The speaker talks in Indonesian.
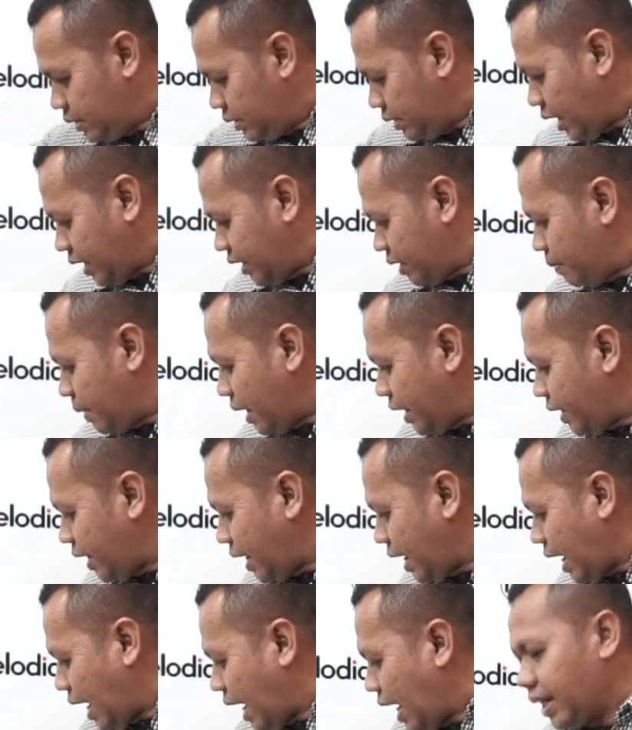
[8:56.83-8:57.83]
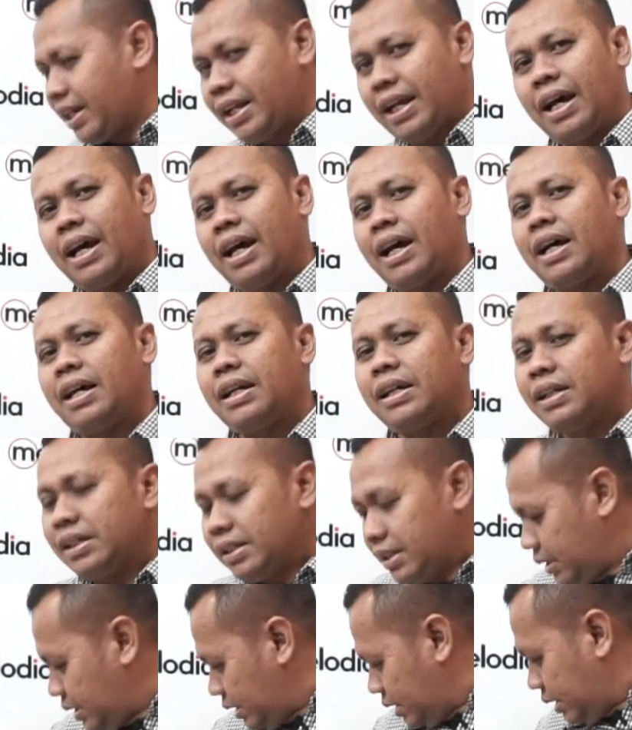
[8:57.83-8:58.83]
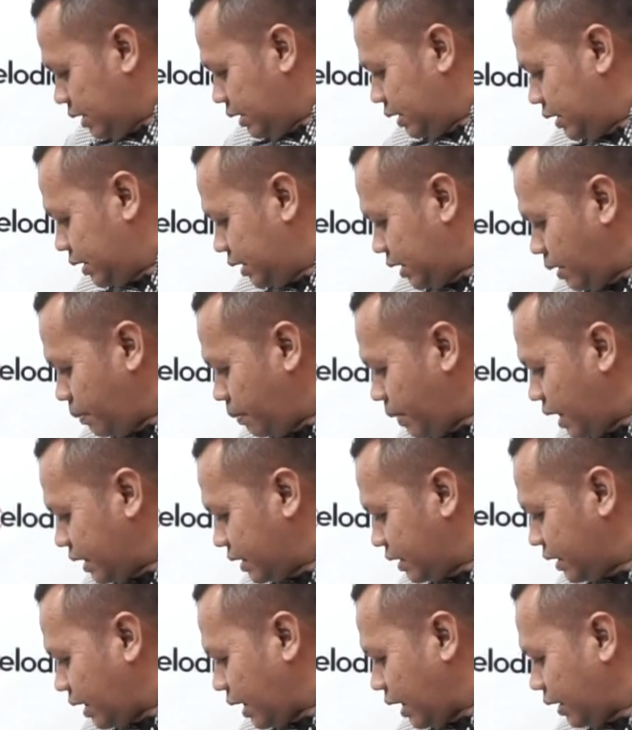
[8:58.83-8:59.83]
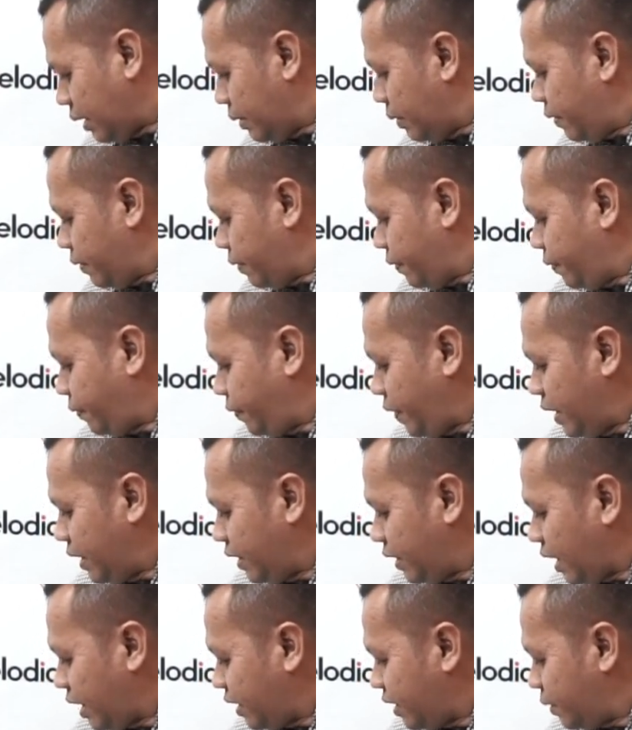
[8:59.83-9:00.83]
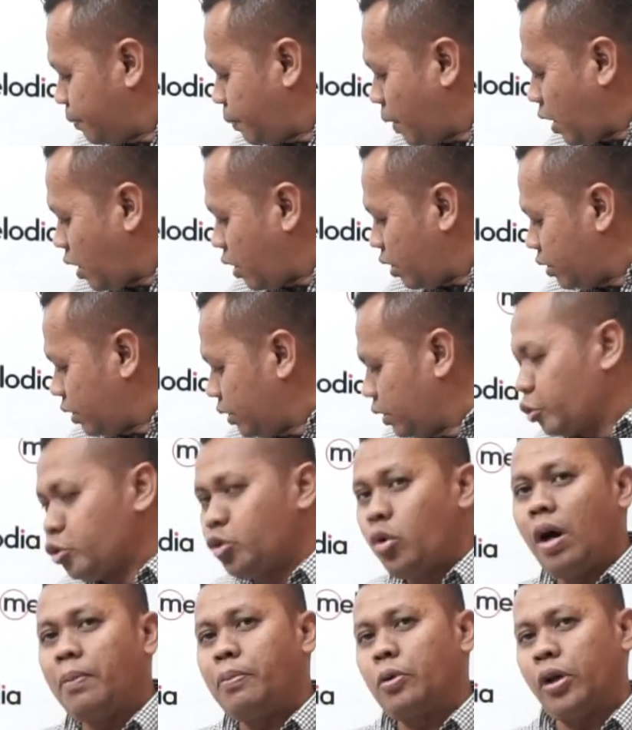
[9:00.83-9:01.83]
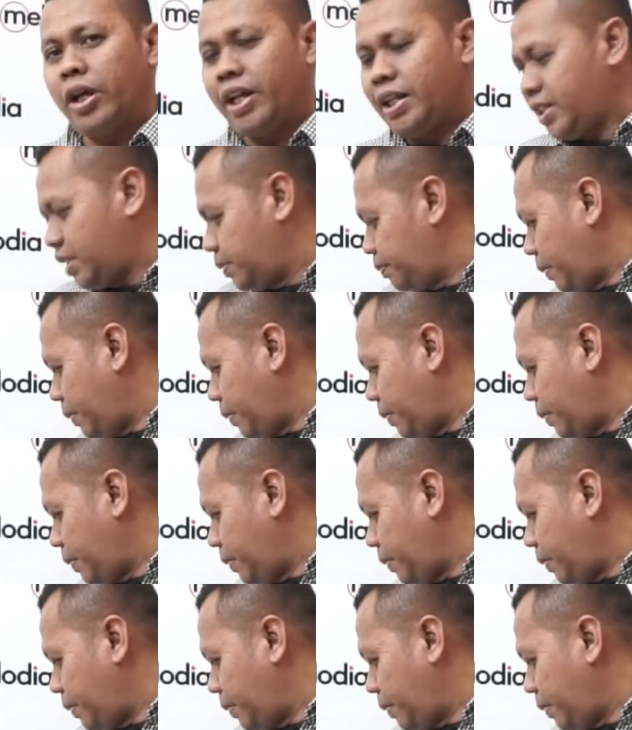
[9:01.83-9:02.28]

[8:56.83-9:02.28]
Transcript: dan sebelahnya ada simbal stack vintage brown 20 inch